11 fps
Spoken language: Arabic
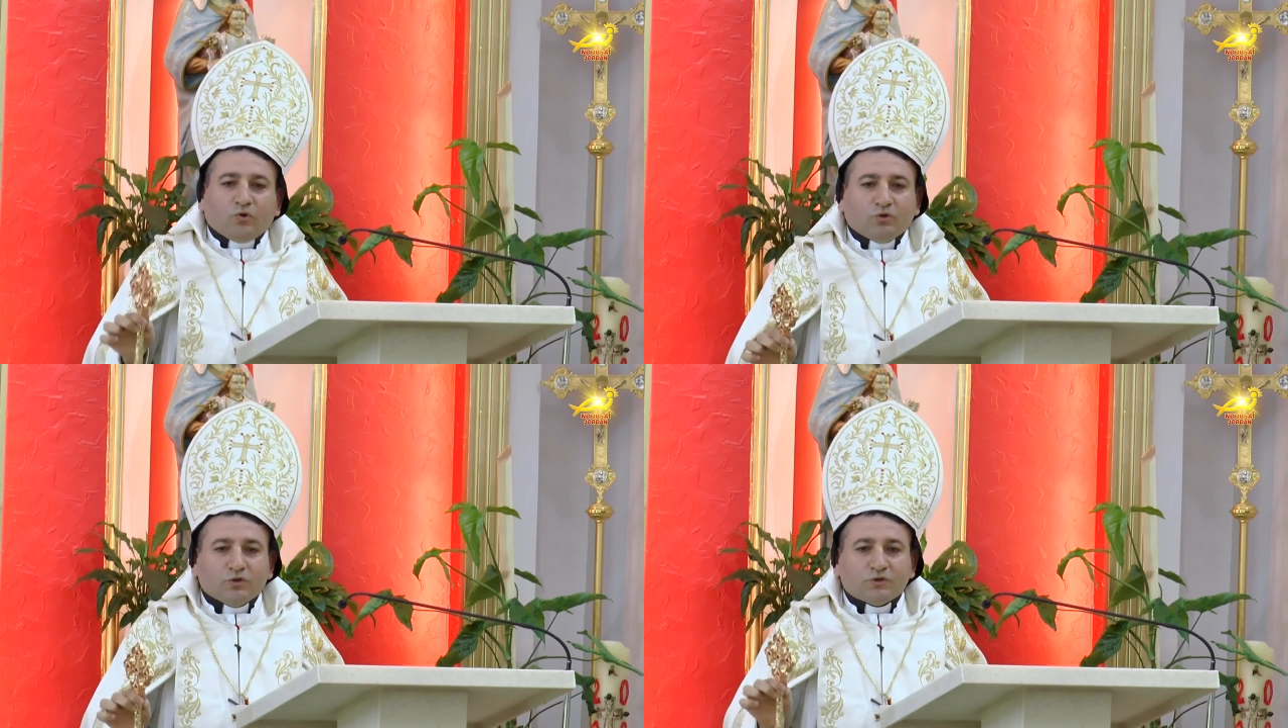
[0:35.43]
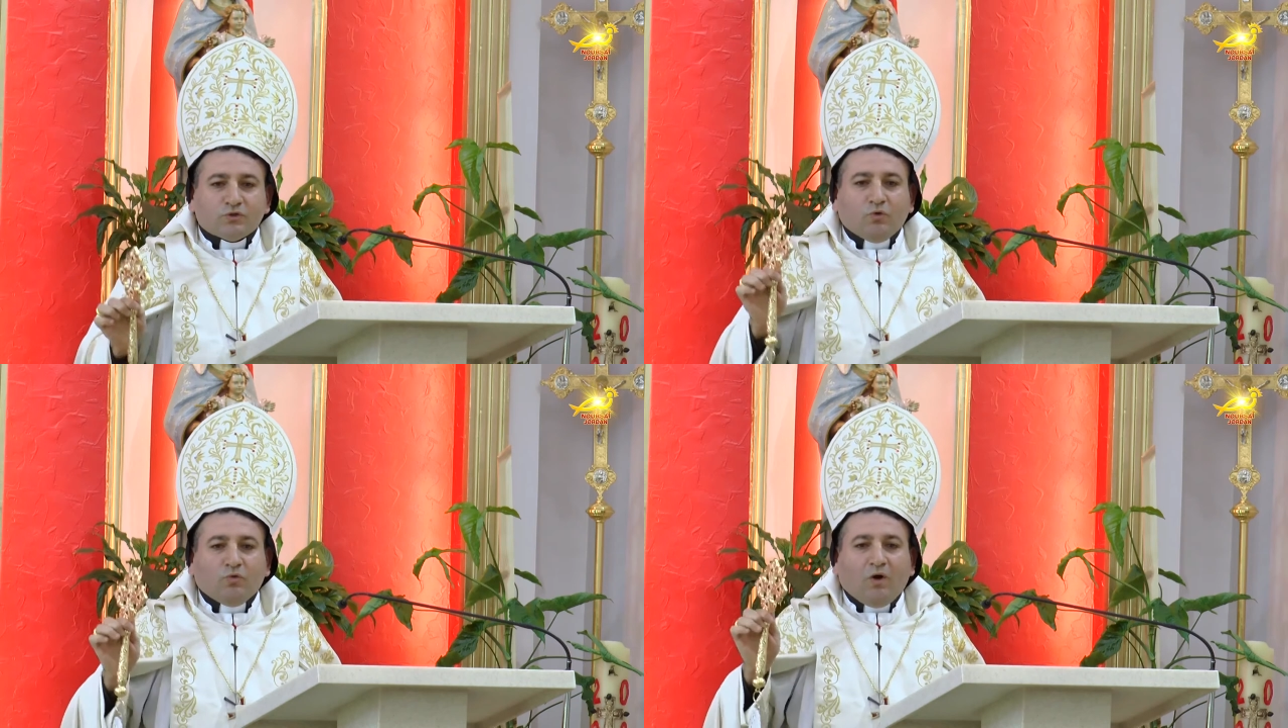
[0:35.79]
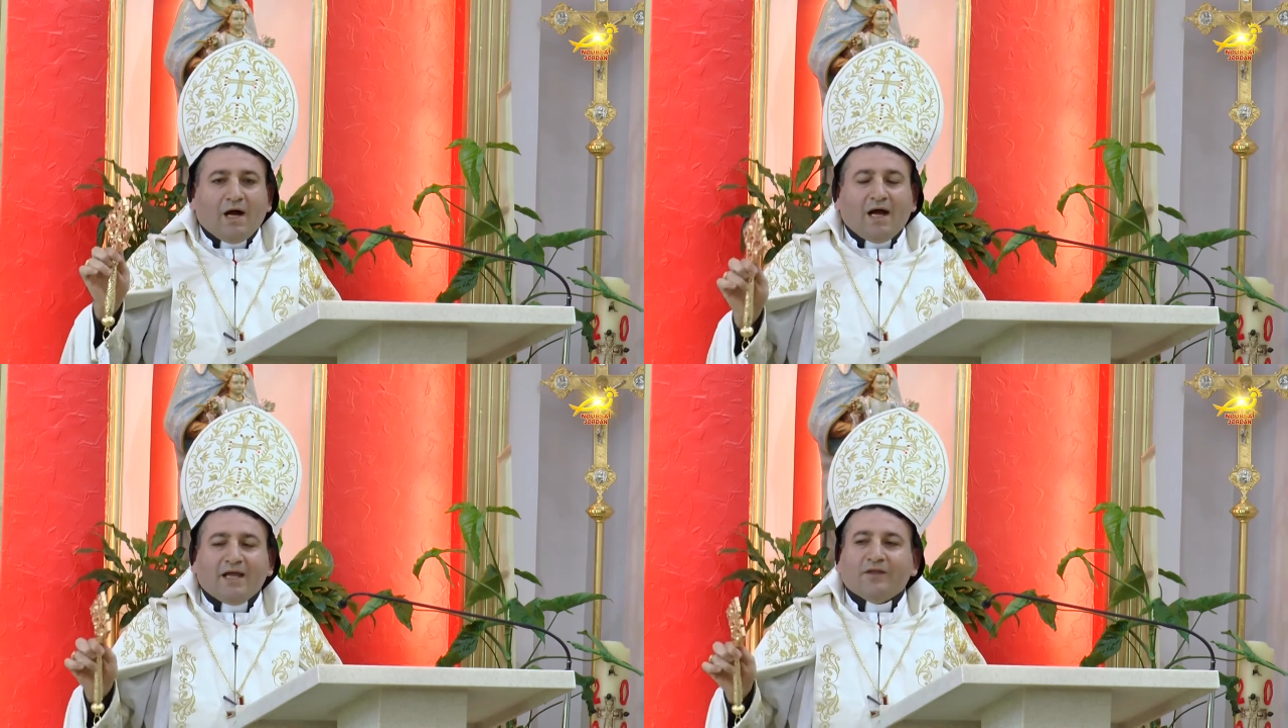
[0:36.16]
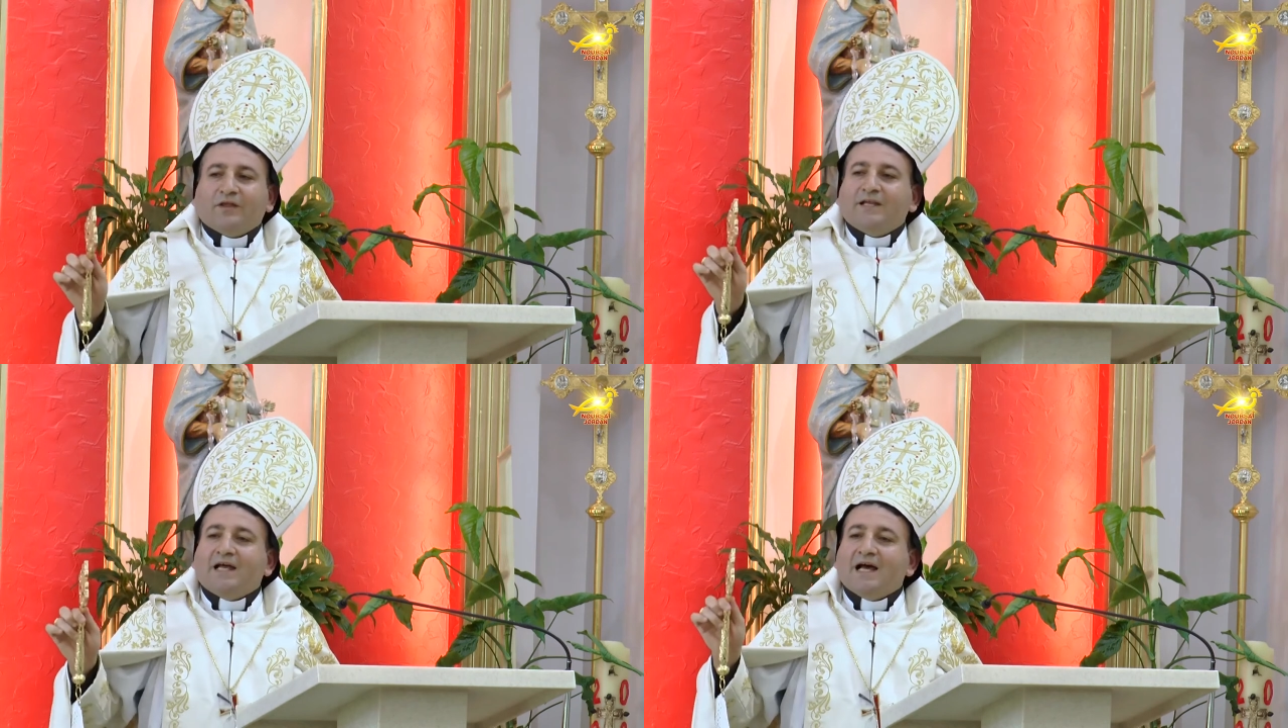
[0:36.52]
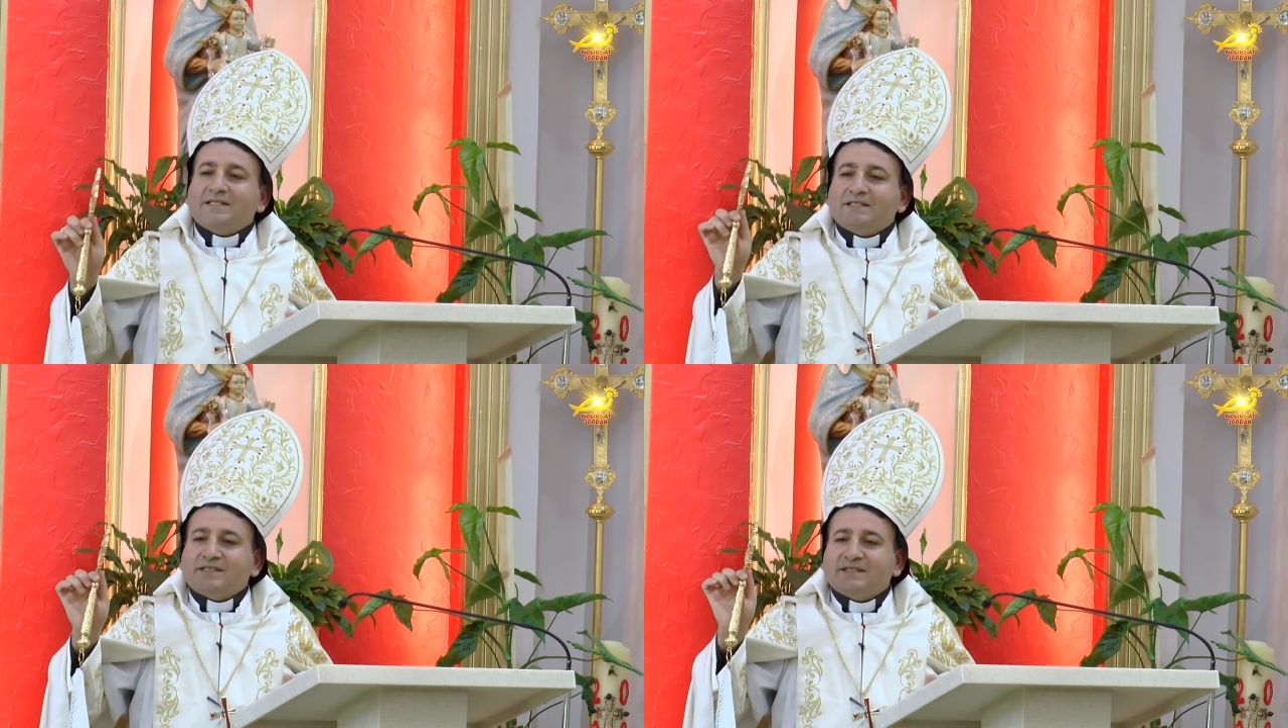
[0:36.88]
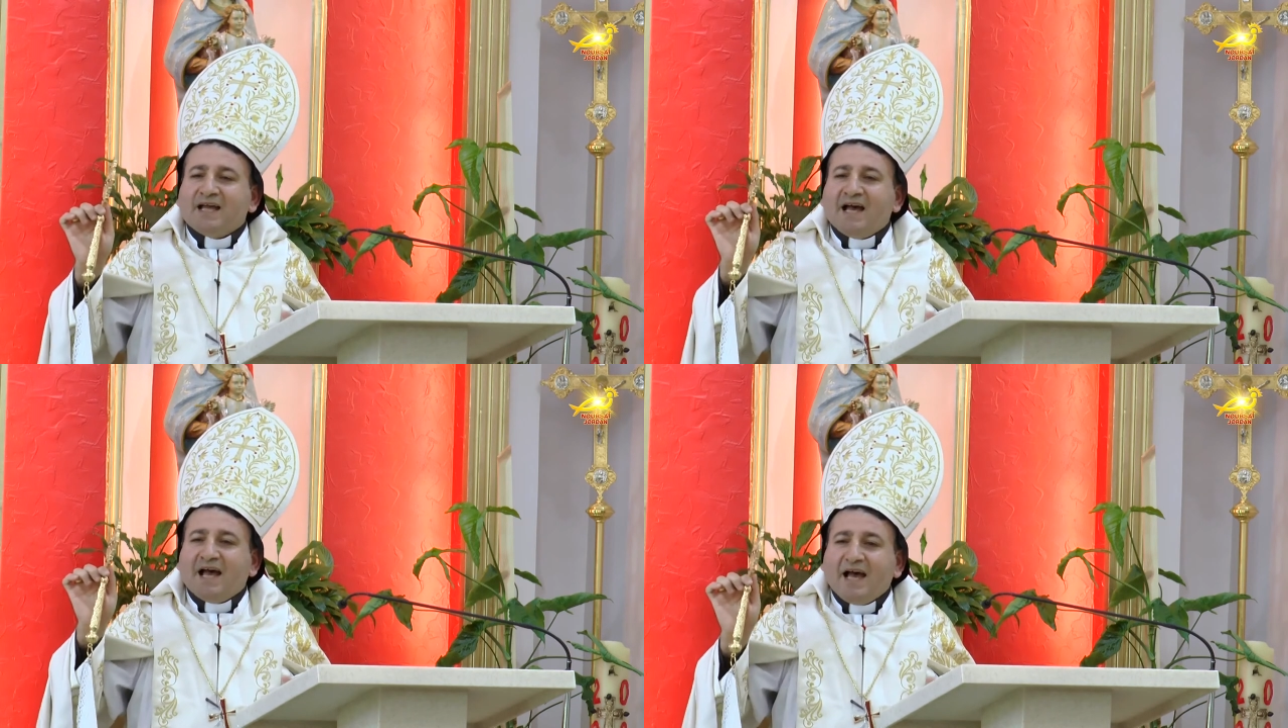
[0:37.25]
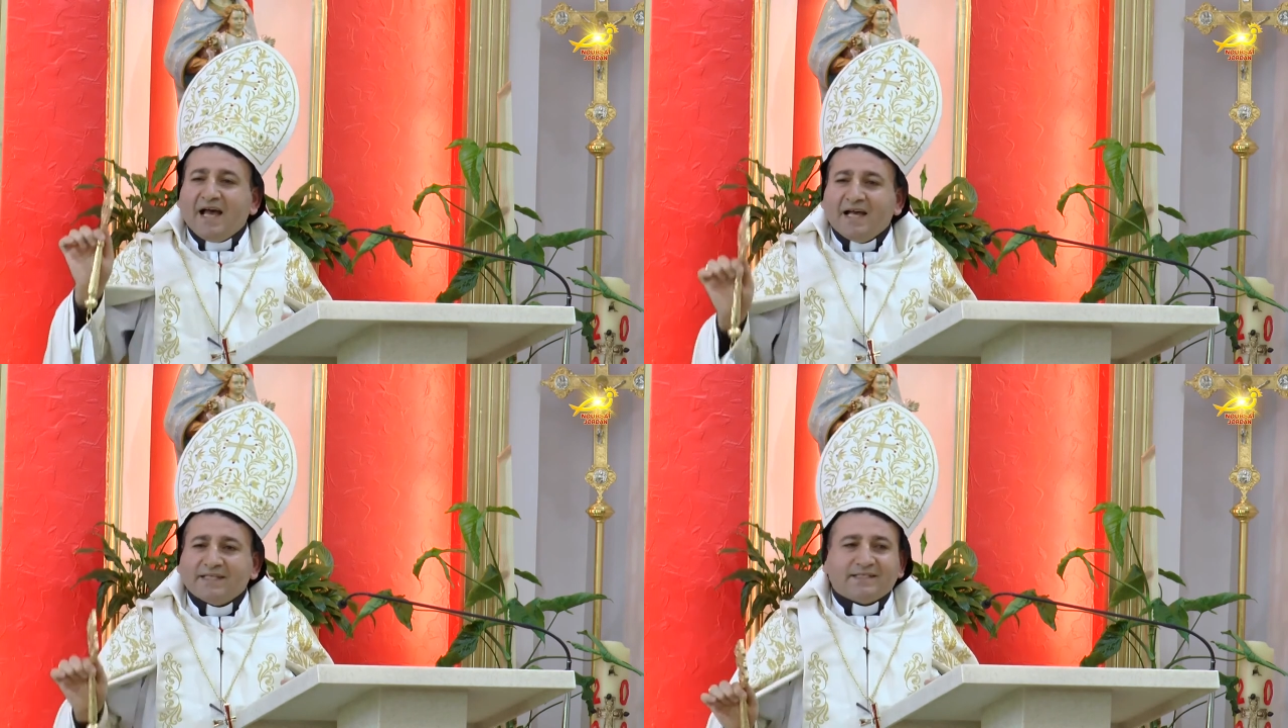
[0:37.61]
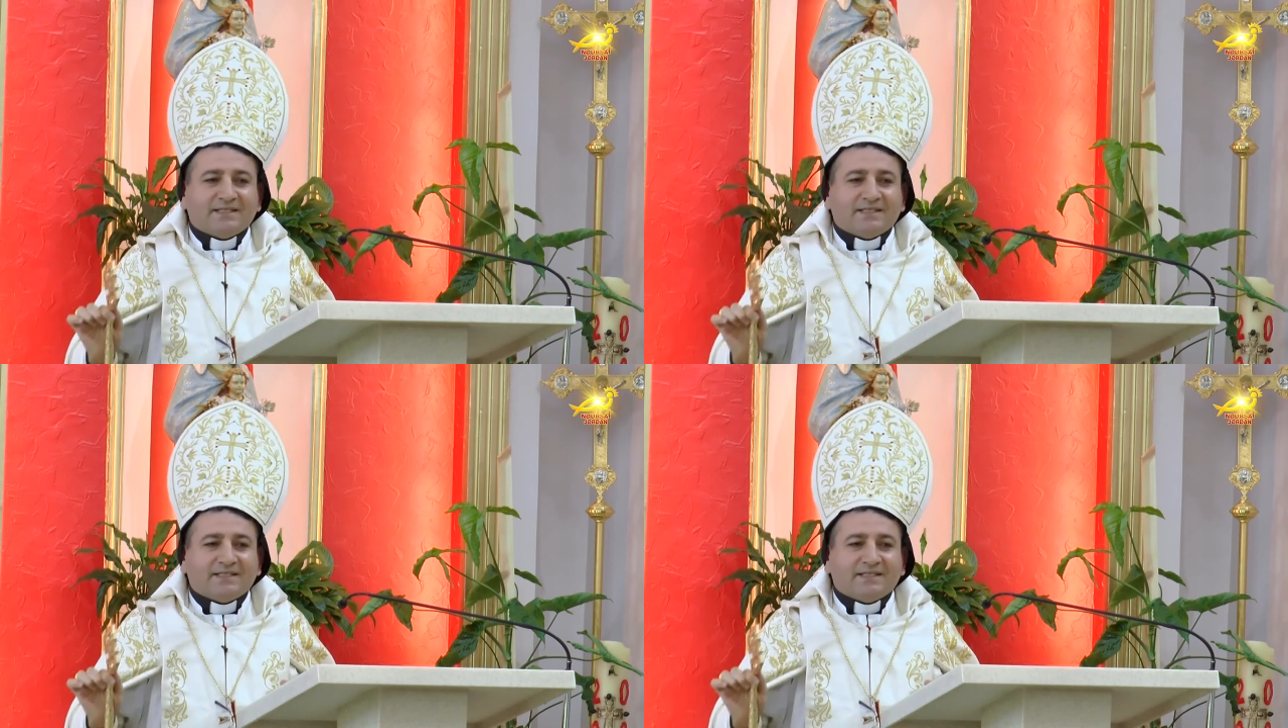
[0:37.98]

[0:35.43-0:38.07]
بالتعابير عن فرحه بهذه المناسبة